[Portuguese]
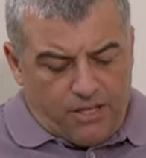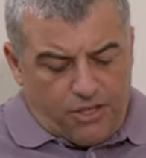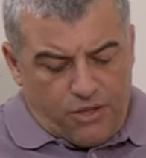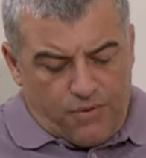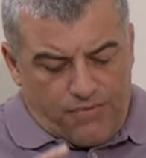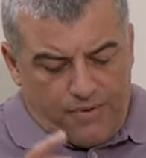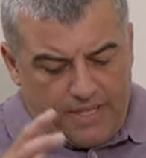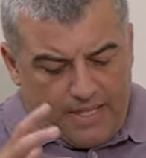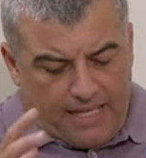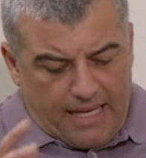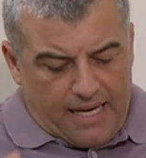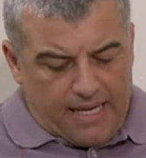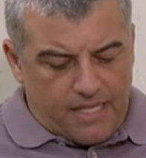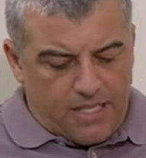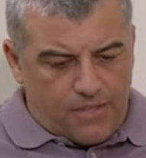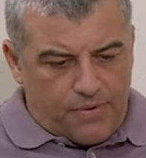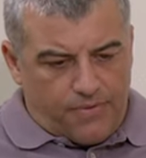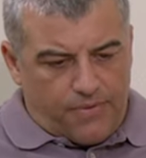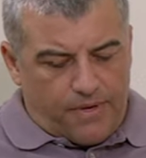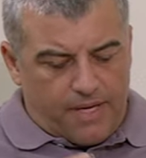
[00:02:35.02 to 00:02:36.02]

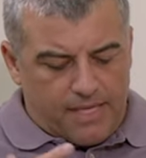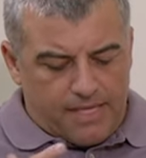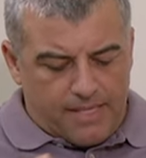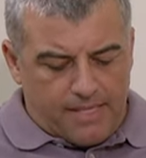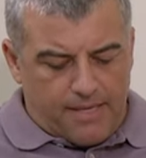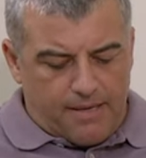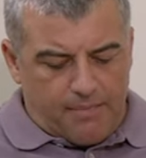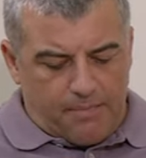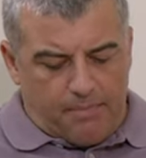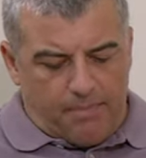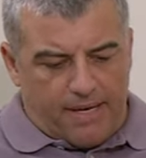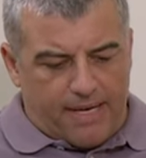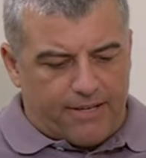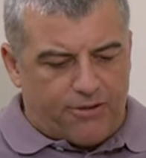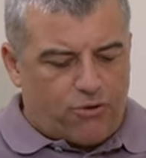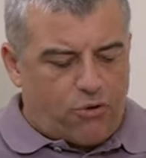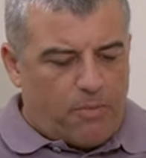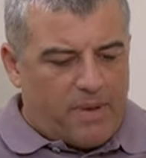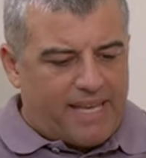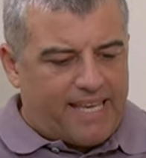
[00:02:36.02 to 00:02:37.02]
atividades fazem
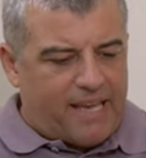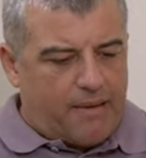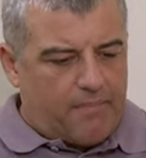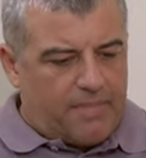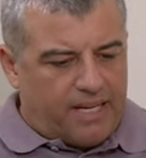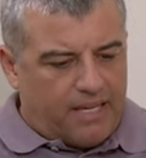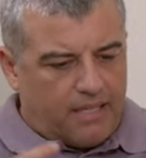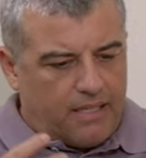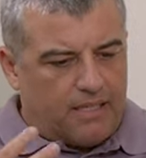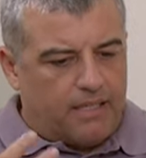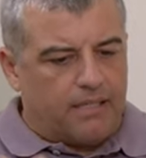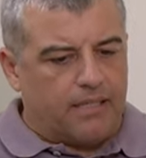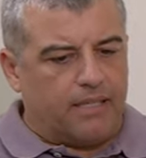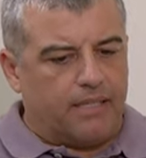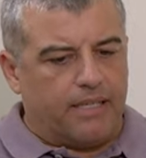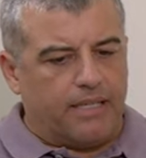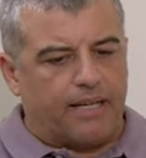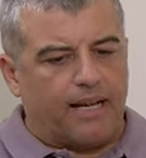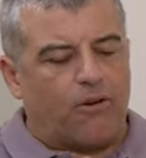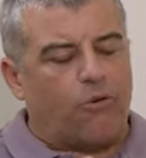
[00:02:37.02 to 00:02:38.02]
parte? Como é que é a
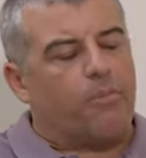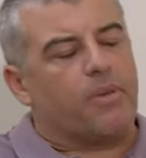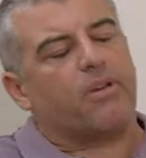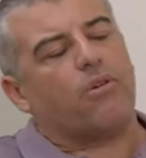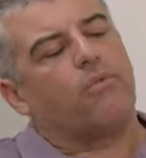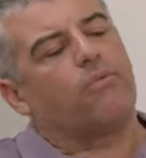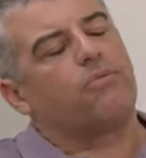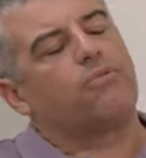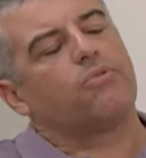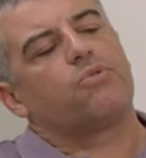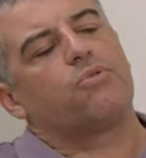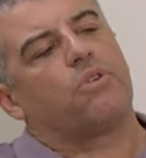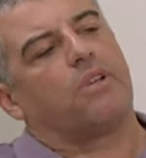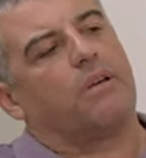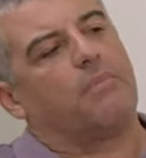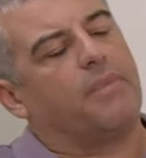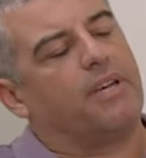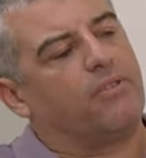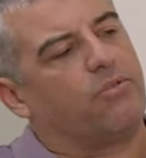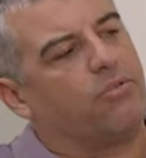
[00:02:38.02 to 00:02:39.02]
mecânica, como é que é o
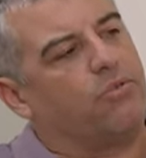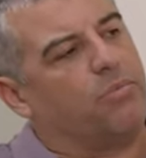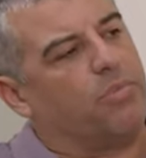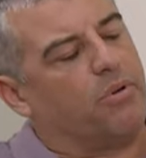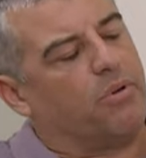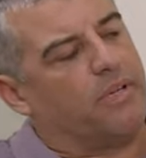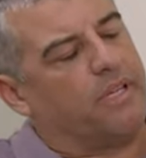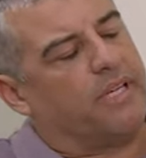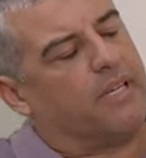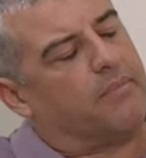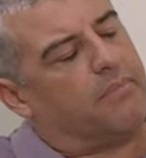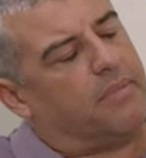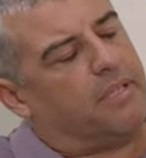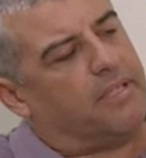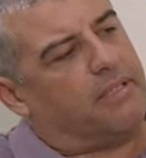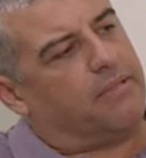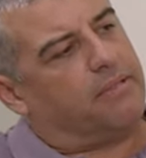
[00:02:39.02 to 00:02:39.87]
funcionamento do programa?